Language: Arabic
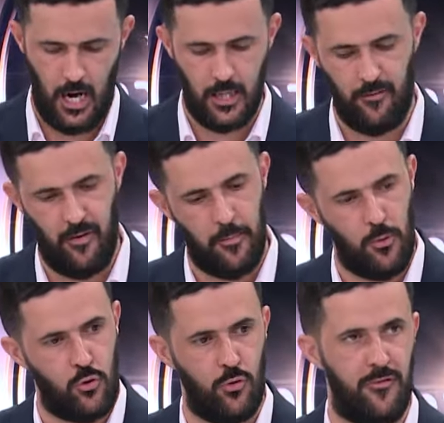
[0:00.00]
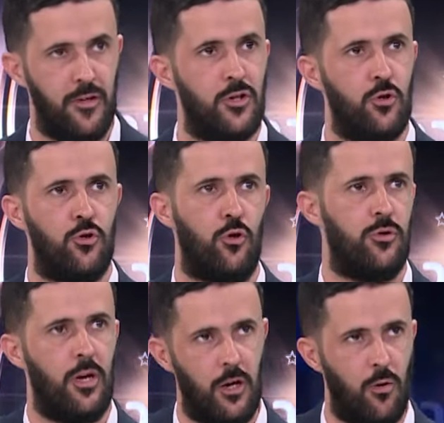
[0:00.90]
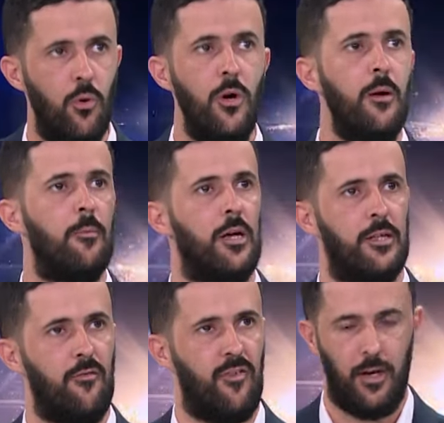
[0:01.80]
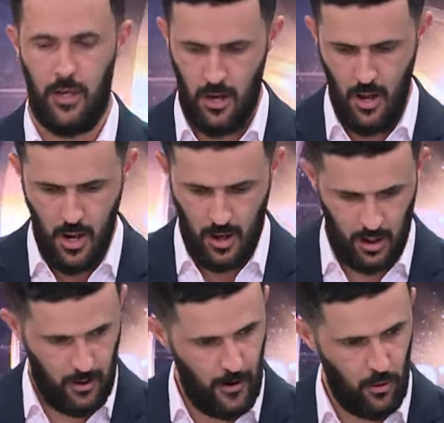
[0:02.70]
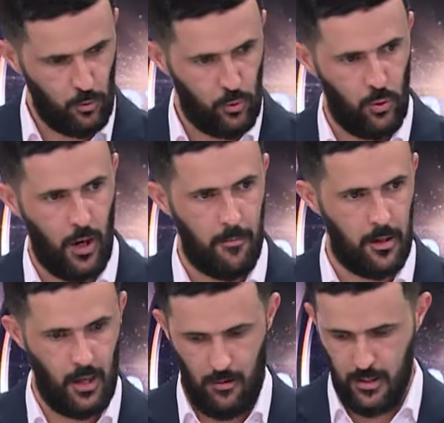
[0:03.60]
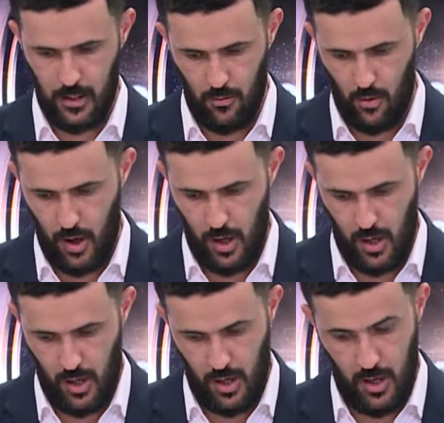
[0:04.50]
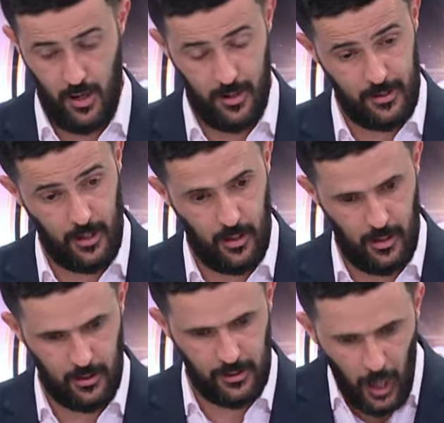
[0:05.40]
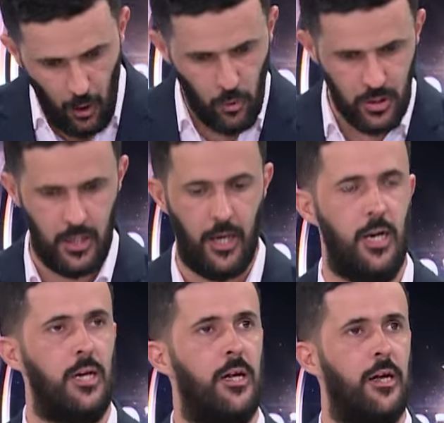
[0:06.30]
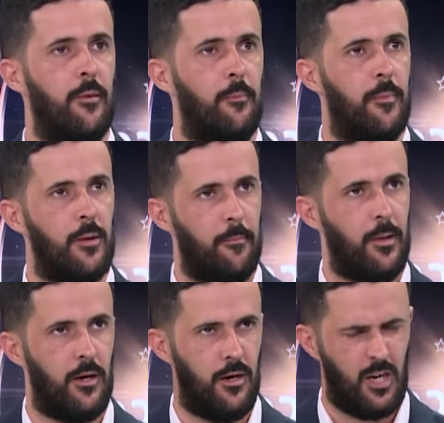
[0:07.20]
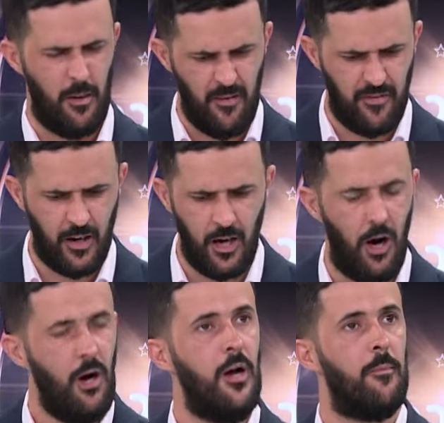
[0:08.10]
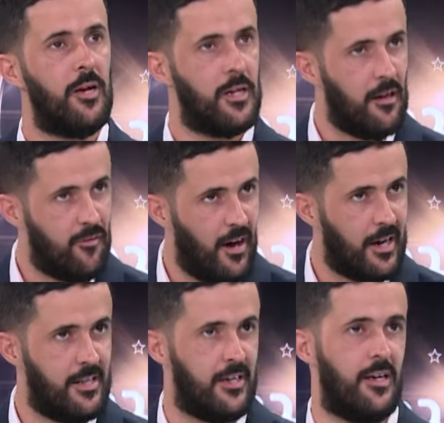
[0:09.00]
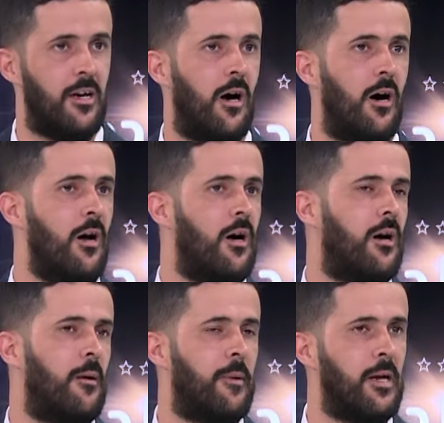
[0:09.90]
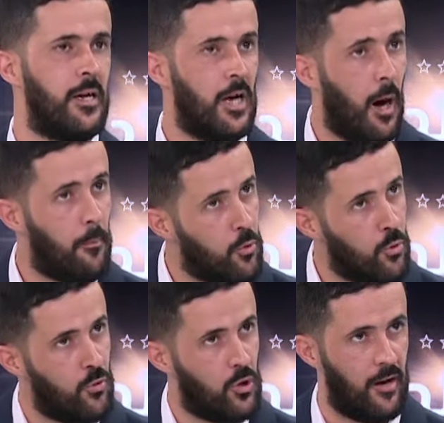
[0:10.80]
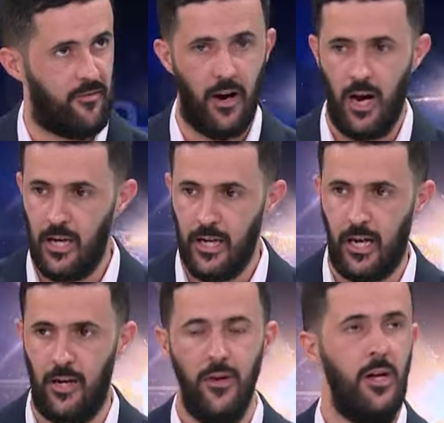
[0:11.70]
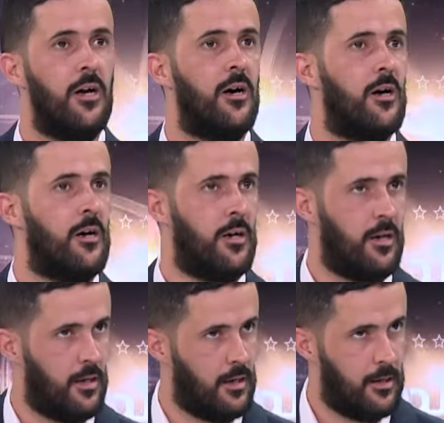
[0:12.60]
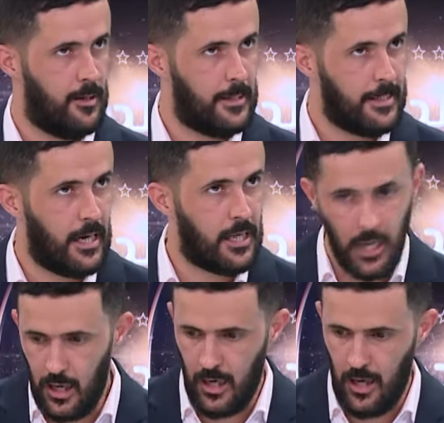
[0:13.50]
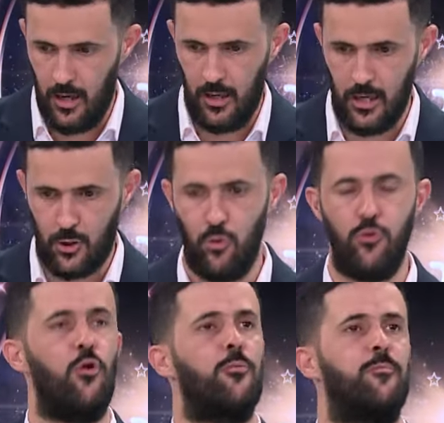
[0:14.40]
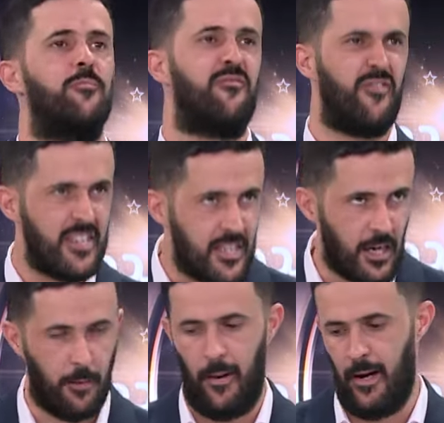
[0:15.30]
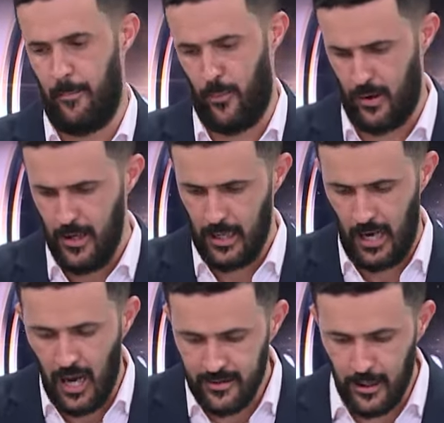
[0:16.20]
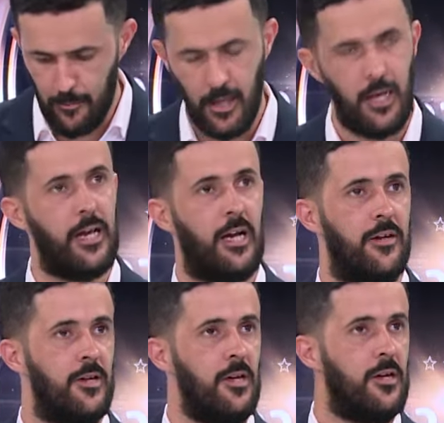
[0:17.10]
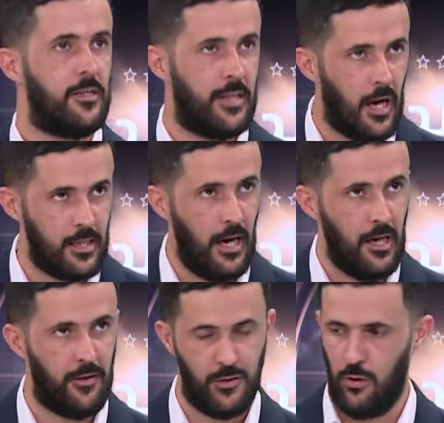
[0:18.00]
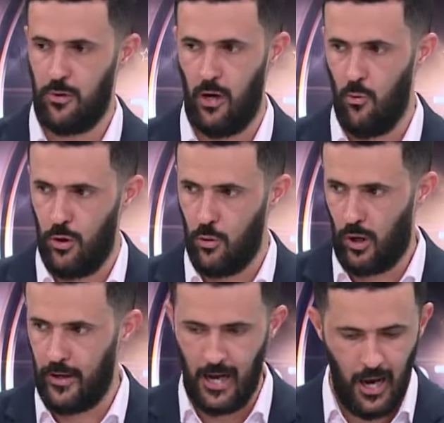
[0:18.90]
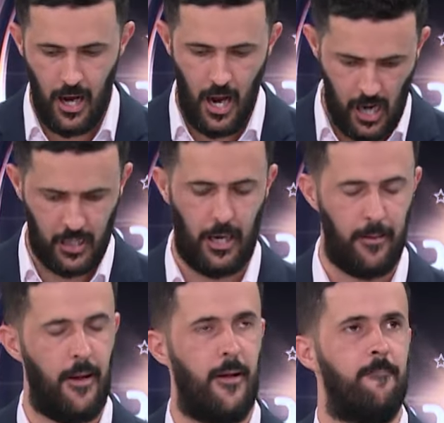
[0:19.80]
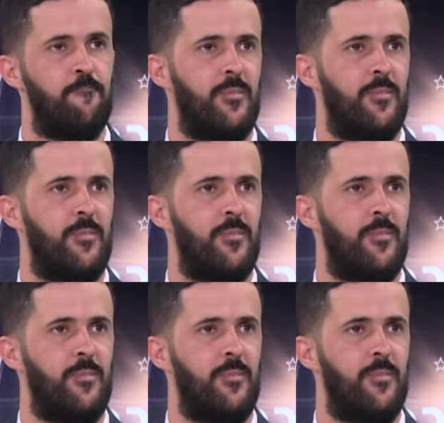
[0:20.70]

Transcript: الخاطفه بوجود فينيسيوس رودريغو بالاضافه الى آه، ما قلته قبل قبل تواني هو تحول سريع لكامافينغا بالاضافه ايضا الى آه، بيلينغهام وكارفاخال اللي كان آه، خدا آه، نعم. لاسوندون فيزيك بارابور الاديمي اللي كان ضاغط عليه في الشوط الاول وكان اكثر